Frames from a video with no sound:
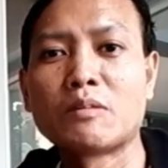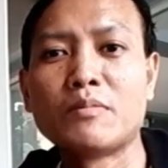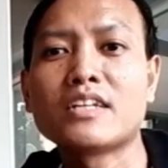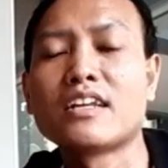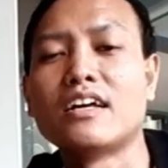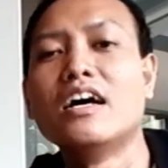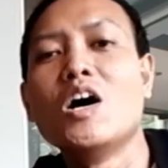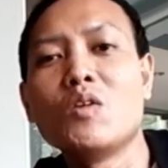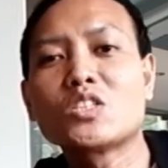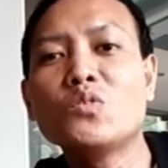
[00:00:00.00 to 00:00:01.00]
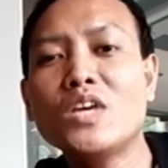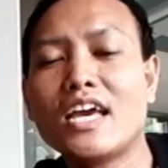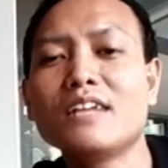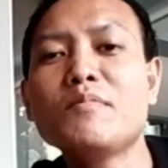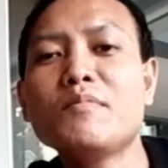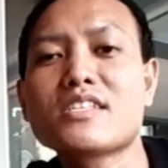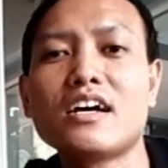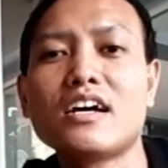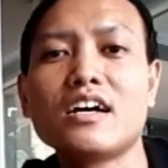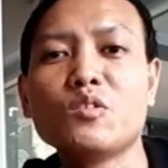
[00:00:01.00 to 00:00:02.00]
teman-teman. Nah, waktu weekend
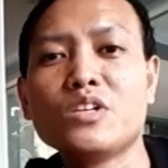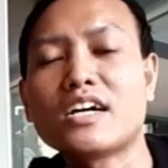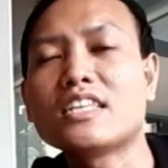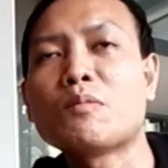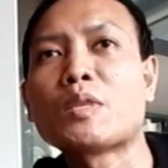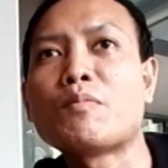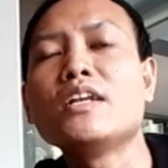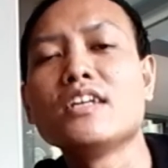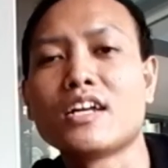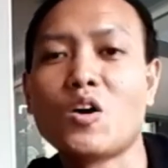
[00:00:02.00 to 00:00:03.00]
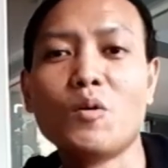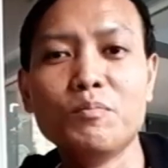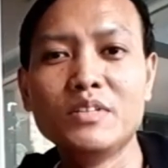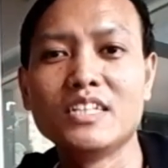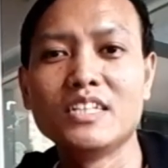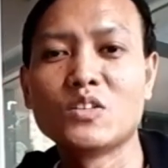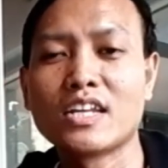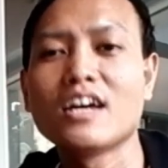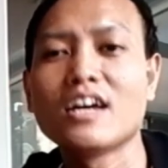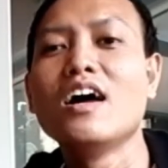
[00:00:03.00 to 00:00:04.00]
bisa gunakan teman-teman dengan hobi gitu
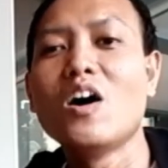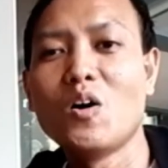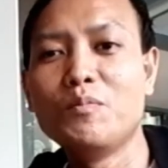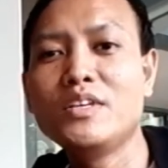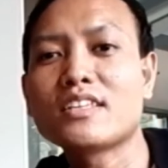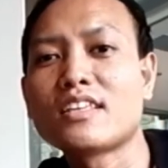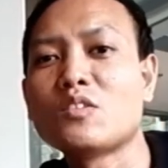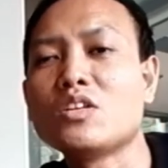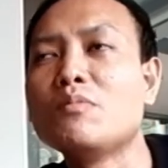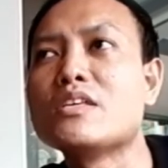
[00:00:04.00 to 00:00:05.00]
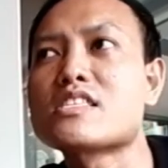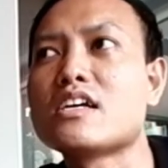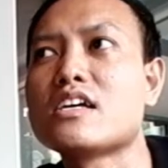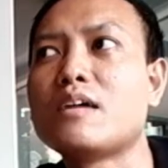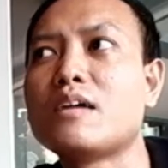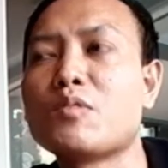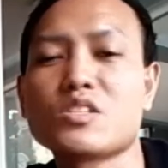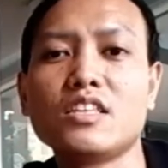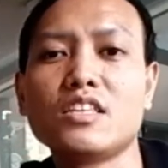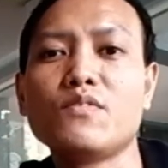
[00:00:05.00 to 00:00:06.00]
kan ya. Hobi yang tentunya bisa
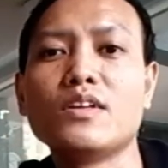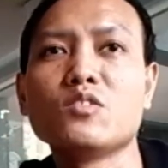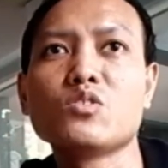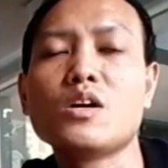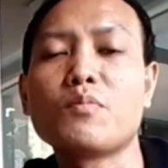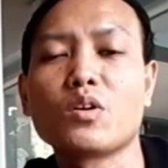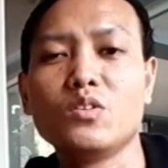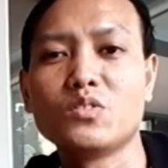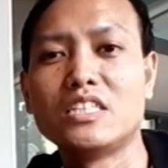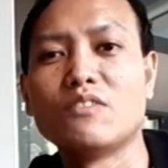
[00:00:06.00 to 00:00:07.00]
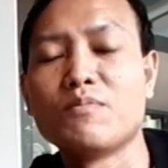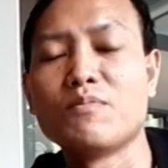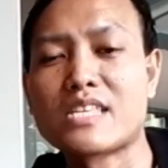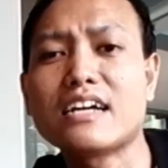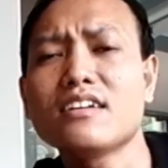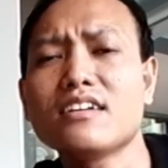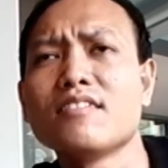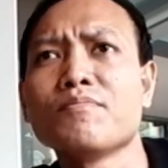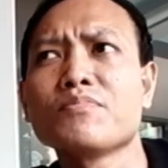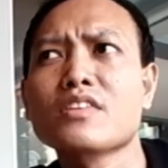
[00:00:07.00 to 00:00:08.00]
positif dan juga produktif. Misalkan
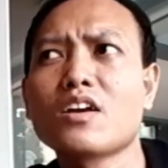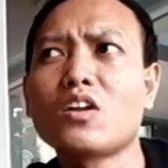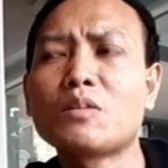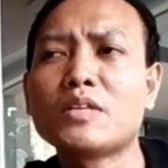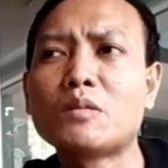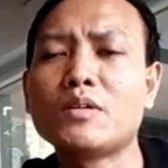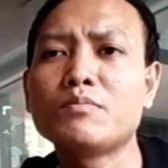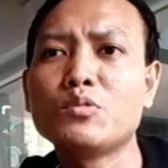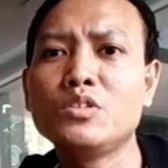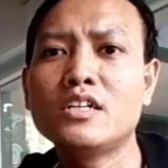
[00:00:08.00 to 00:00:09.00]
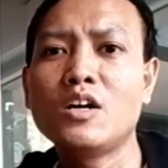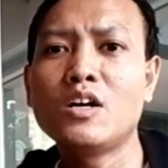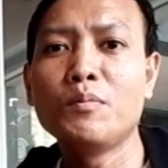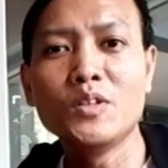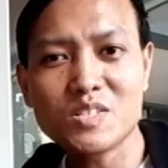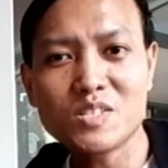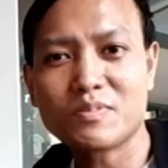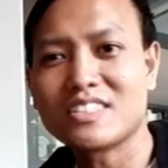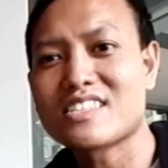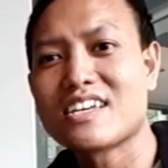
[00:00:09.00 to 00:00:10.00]
kalau teman-teman punya hobi nulis
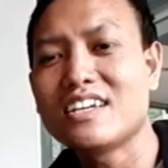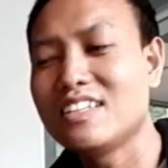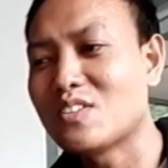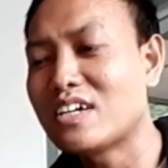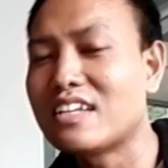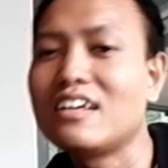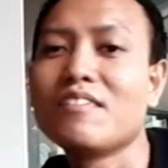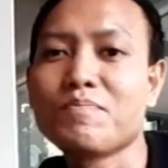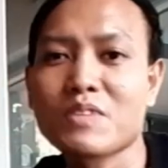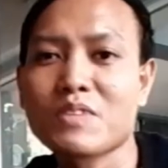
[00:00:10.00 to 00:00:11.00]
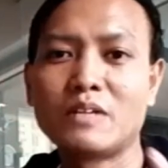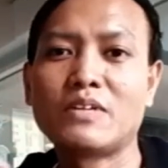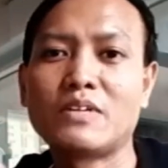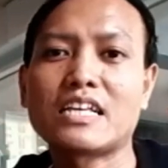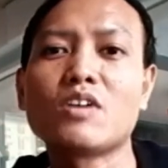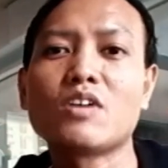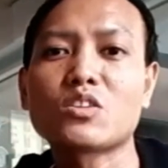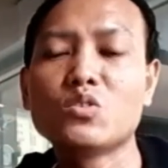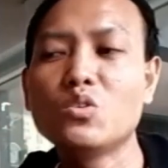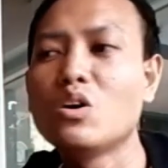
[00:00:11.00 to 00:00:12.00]
seperti saya gitu kan ya, manfaatkan
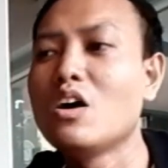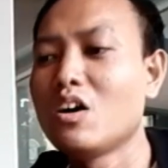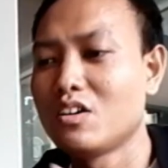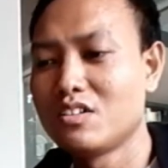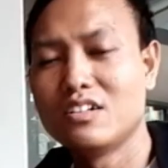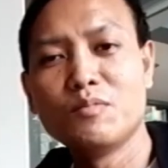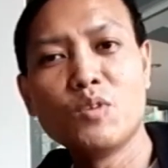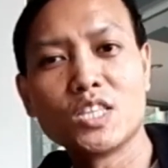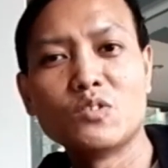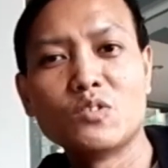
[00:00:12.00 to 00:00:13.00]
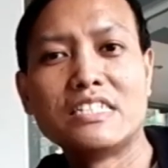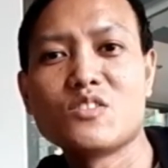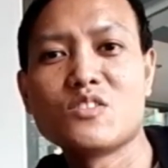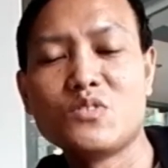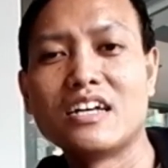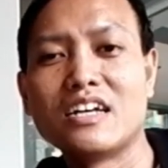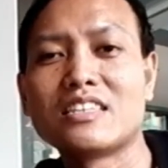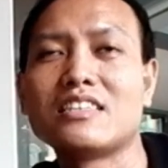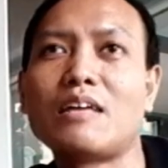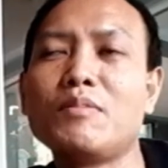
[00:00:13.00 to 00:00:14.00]
waktu uh, buat nulis juga
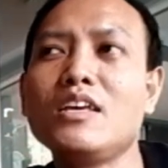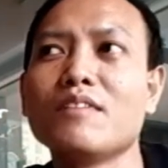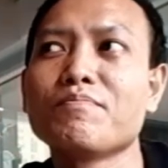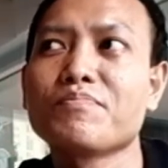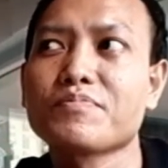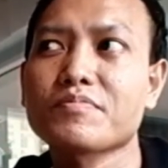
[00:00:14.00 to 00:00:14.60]
tapi